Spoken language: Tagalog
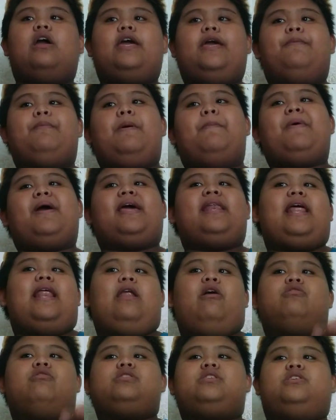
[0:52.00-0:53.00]

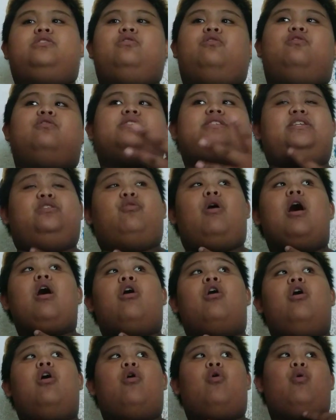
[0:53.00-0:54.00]
Ipapakilala ko sa inyo kung sino
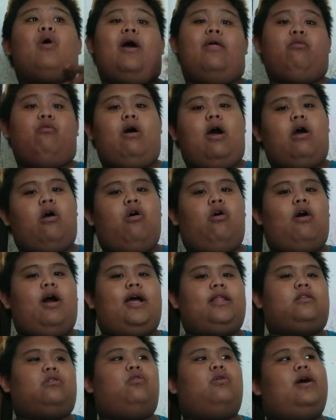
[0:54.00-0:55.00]
ako, kung ano ako,
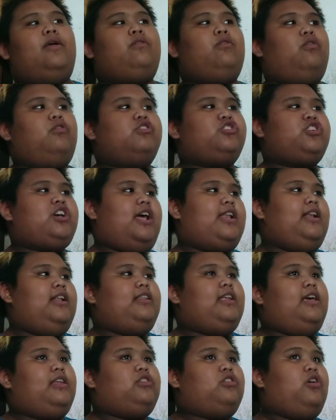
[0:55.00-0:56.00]
at kung anong channel
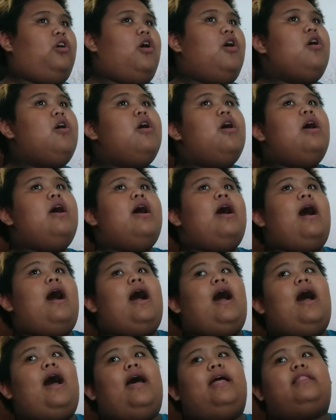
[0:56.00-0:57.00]
na ito.
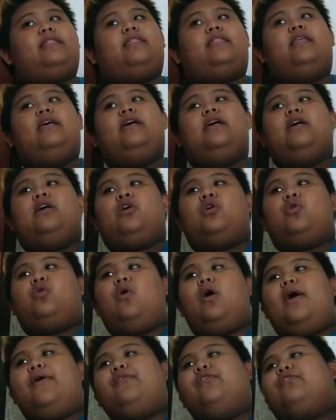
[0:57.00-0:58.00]
At
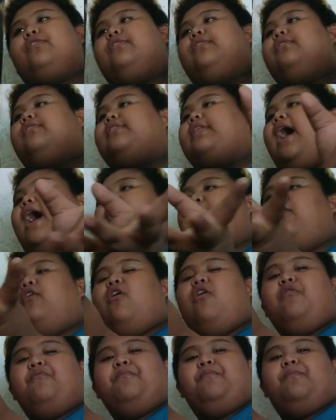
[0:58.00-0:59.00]
kung ano
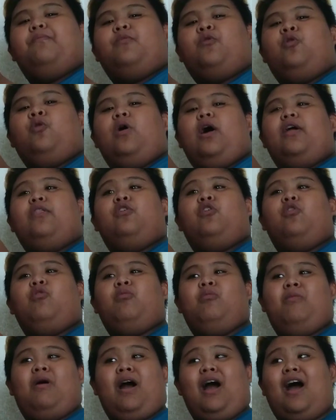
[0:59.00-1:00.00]
tayo, kung
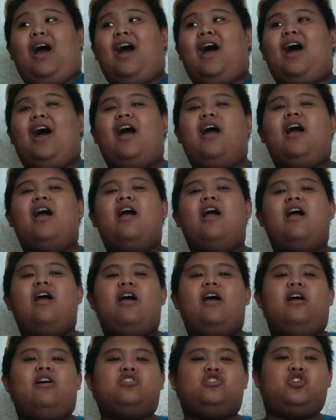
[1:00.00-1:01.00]
anong mga
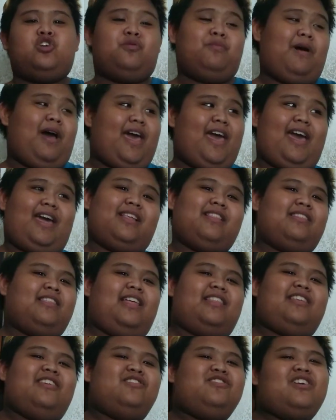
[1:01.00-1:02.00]
churba ek
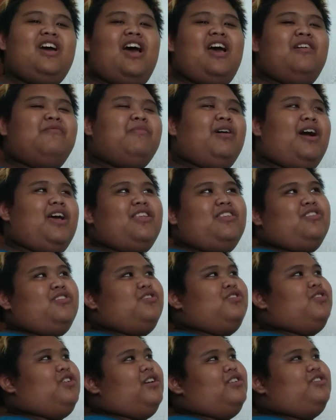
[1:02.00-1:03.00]
natin dyan, mga
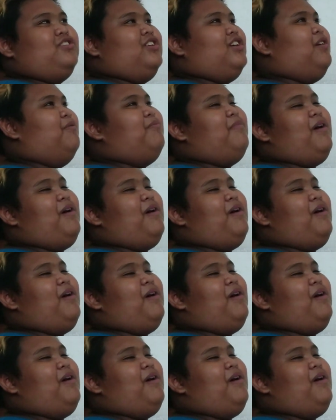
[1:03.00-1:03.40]
chika-chika